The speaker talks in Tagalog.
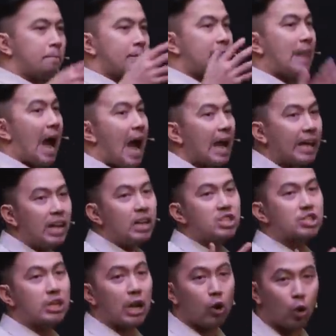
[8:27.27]
dahil
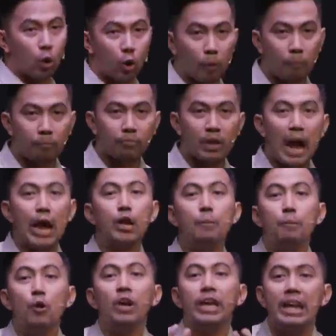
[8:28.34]
sa law. Ano
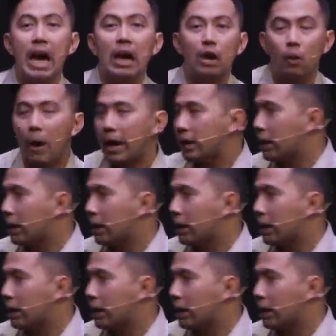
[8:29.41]
pong ginagawa